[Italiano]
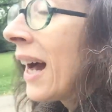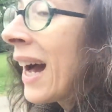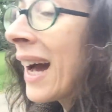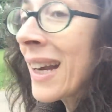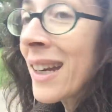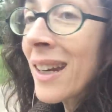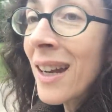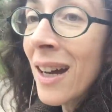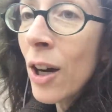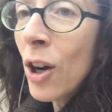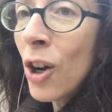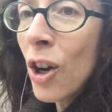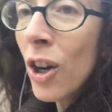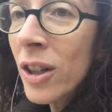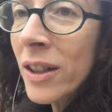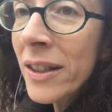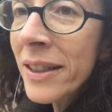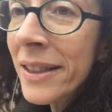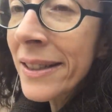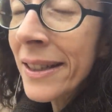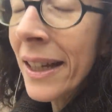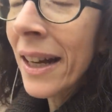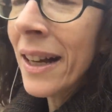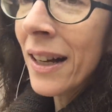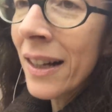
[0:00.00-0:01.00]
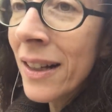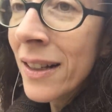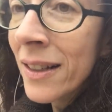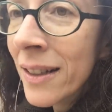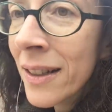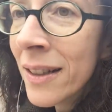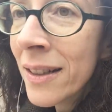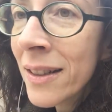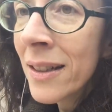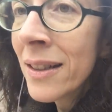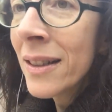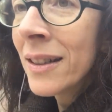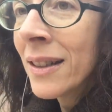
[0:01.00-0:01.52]
Anna Oxa,
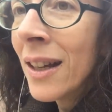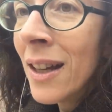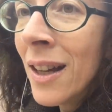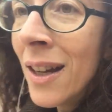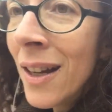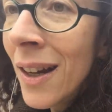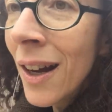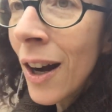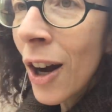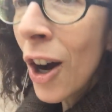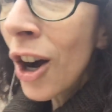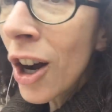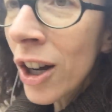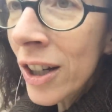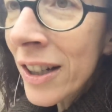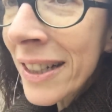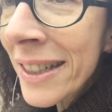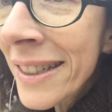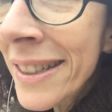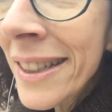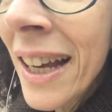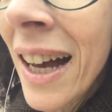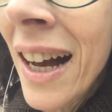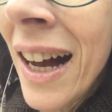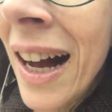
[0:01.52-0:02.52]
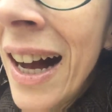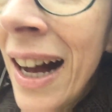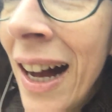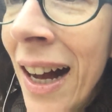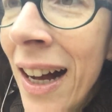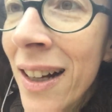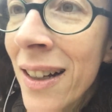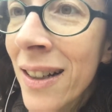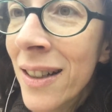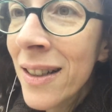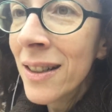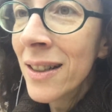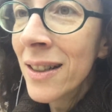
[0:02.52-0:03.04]
Oxa,